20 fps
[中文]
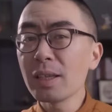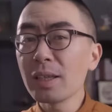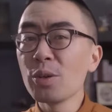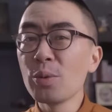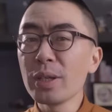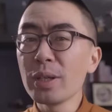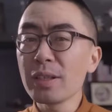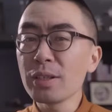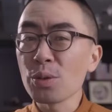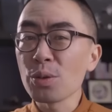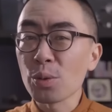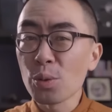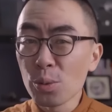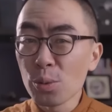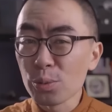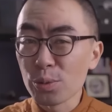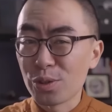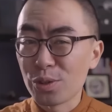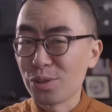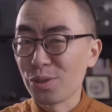因为这种
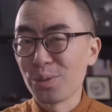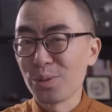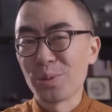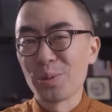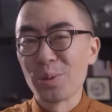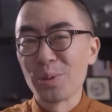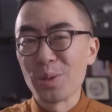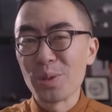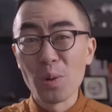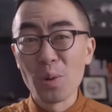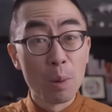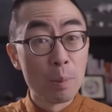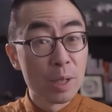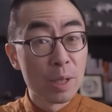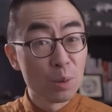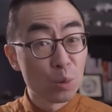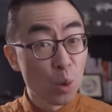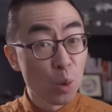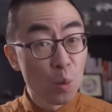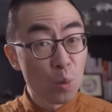酷只属于我
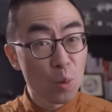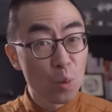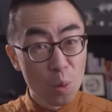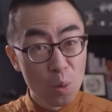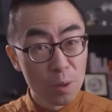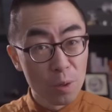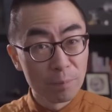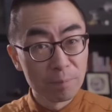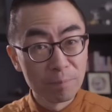们中国。